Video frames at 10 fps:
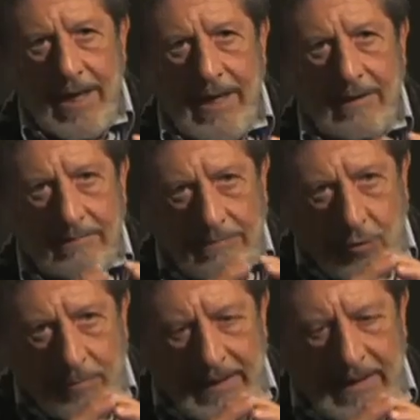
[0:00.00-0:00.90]
c'è,
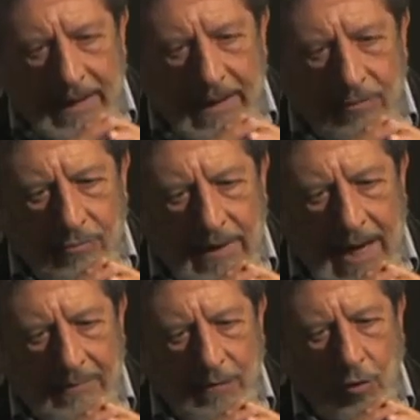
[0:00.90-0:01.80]
come dire,
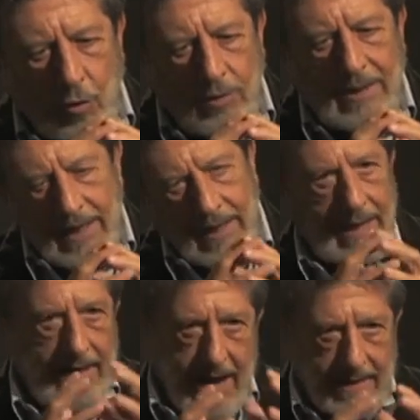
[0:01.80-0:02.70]
una, oltre
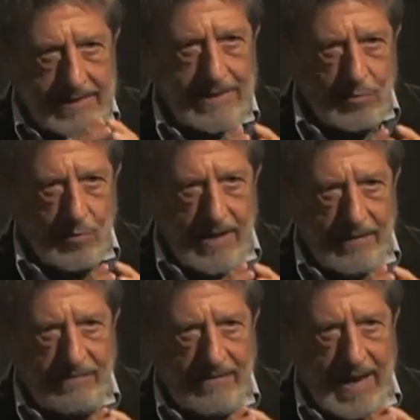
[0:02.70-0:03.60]
all'alleanza sugli
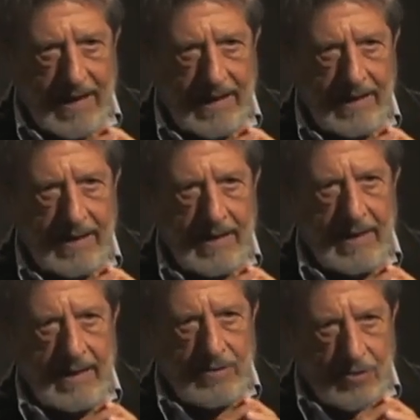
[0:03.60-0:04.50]
affari,
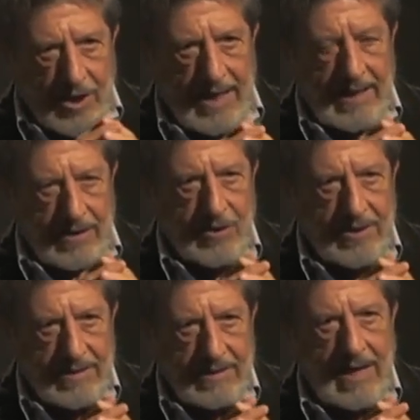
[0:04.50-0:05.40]
c'è la
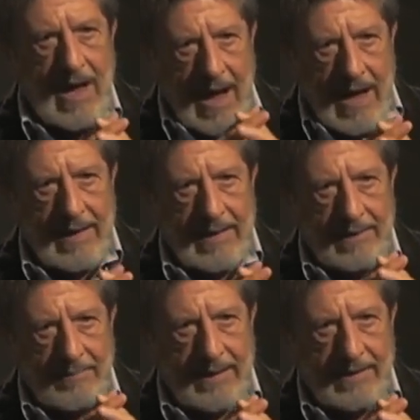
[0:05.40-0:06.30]
necessità anche
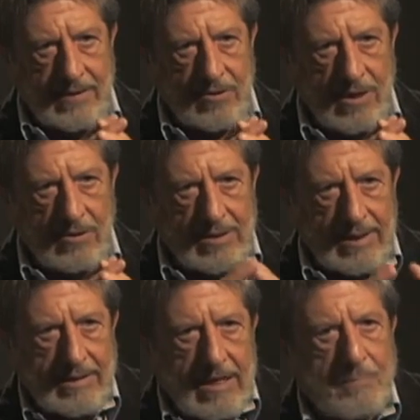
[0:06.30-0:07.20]
da parte di Cosa
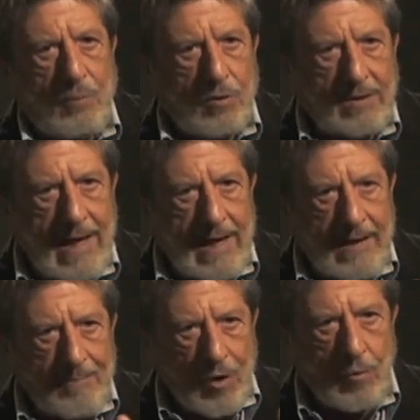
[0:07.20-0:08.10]
Nostra di
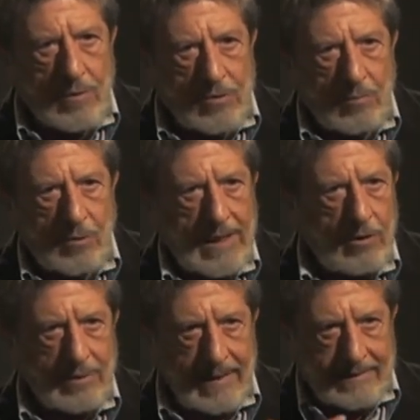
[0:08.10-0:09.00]
esportare no, questo
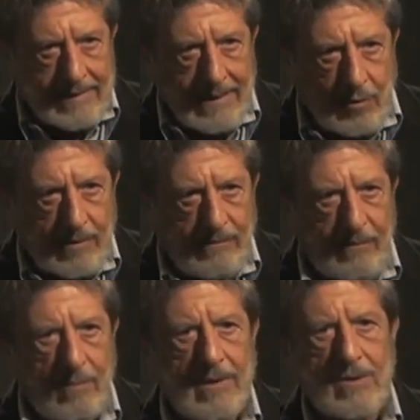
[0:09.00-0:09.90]
modello di attacco alle
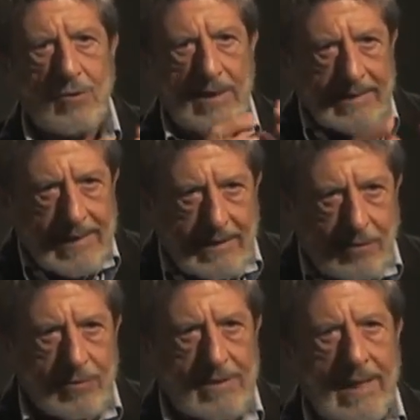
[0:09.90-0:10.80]
informazioni e attacco
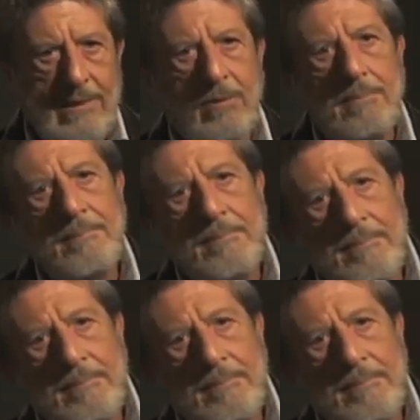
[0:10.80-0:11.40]
allo Stato.